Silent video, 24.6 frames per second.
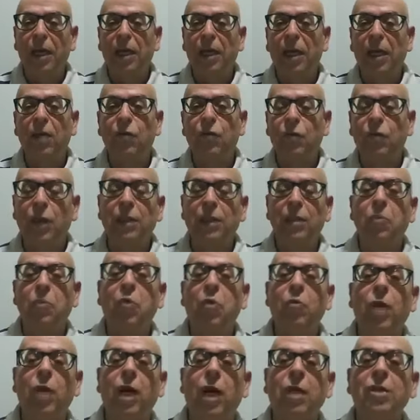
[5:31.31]
Quem faz a
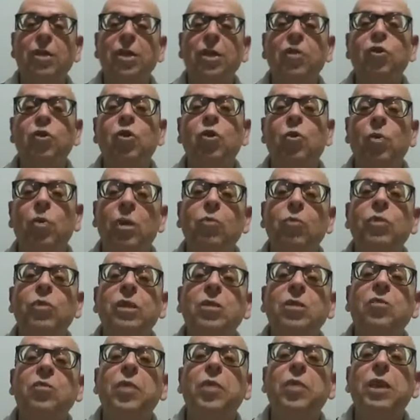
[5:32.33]
bobagem sou eu, o
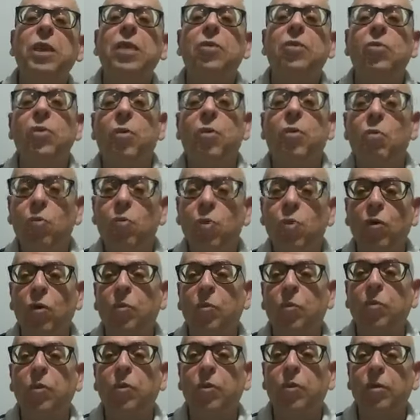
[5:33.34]
espírito, não o
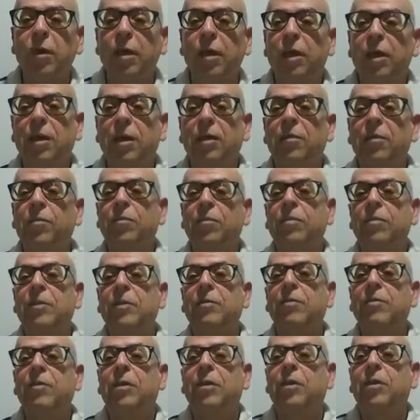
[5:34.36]
corpo.
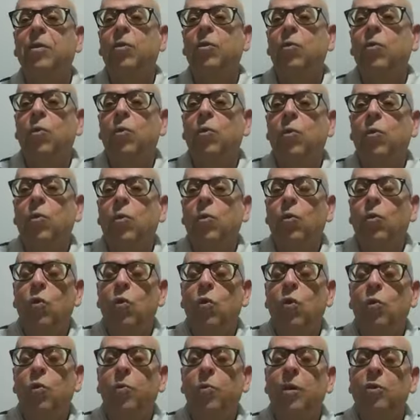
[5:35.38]
Né? O, o
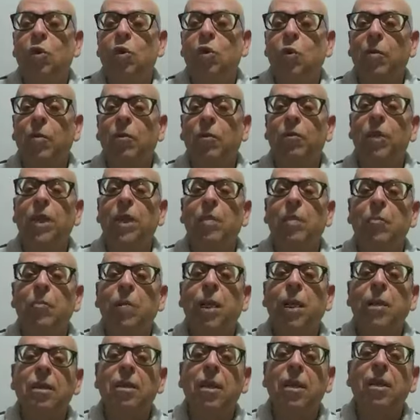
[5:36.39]
corpo é só uma
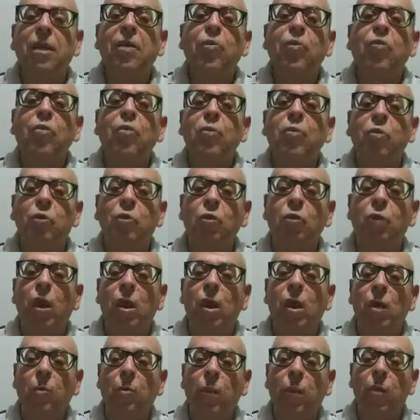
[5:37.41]
ferramenta que eu uso
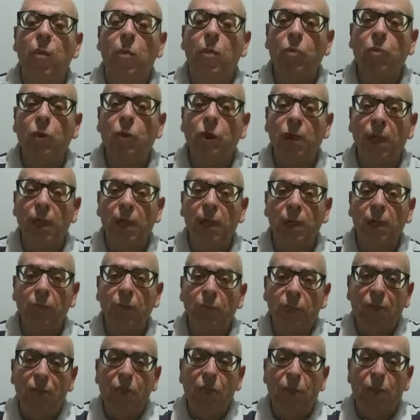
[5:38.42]
para eu poder
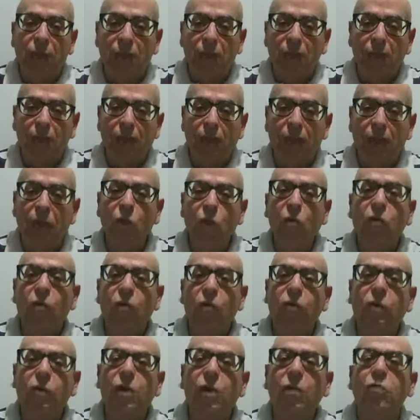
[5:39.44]
me expressar e
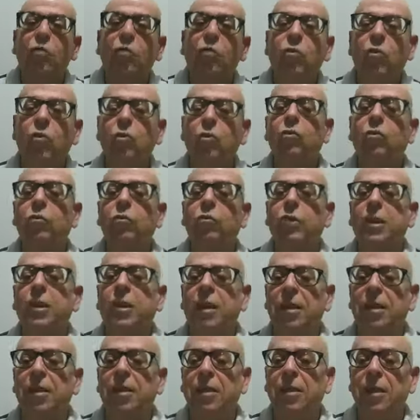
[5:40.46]
conviver com todos
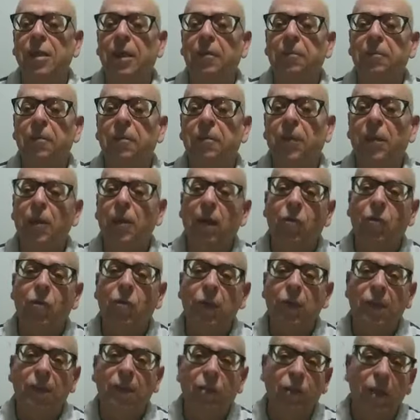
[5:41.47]
vocês. Na
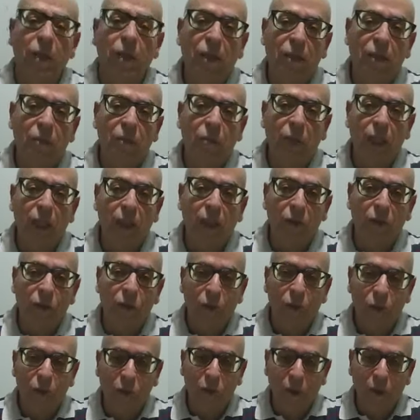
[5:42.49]
condição de
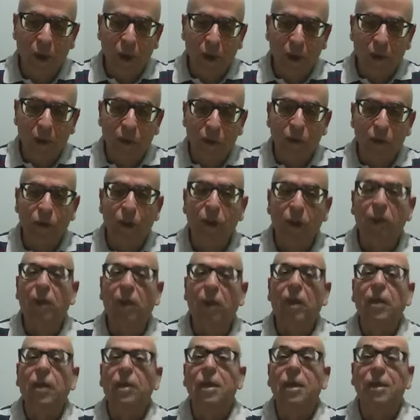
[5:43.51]
espíritos, né?
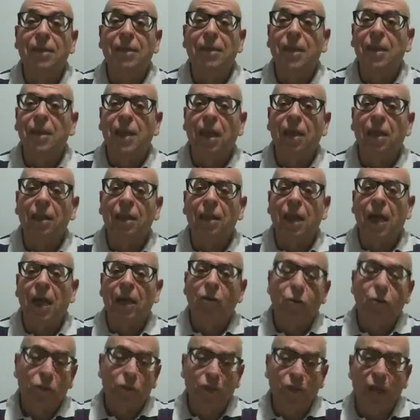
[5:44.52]

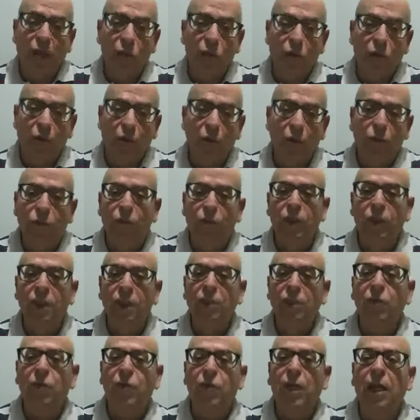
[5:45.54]
desencarnados, sem corpo
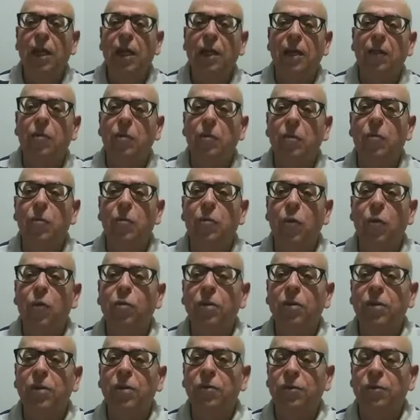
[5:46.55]
físico, ficaria um, um,
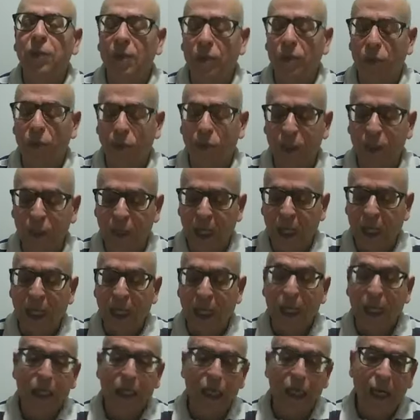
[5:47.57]
pouco difícil de
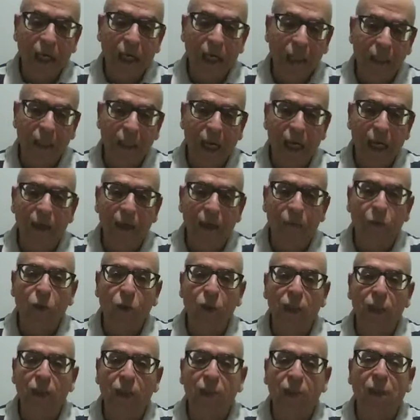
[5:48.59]
realizar
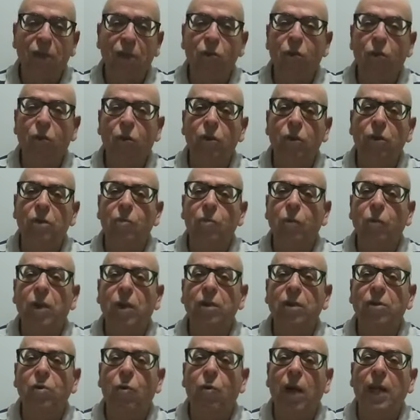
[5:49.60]
muitas das coisas para
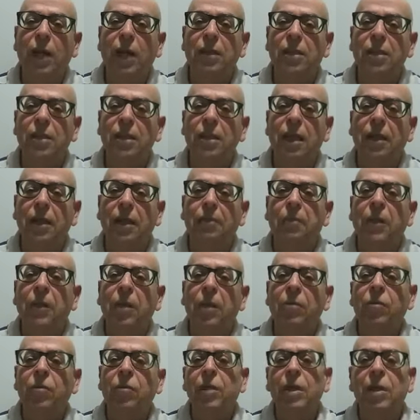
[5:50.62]
as quais
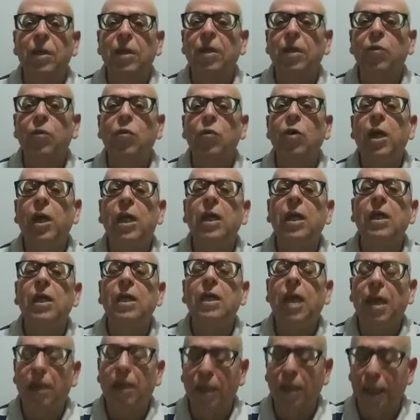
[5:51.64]
né, eu
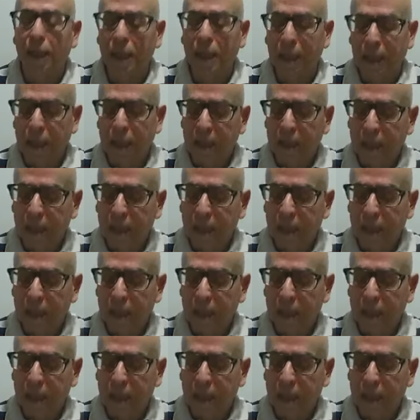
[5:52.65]
reencarnei.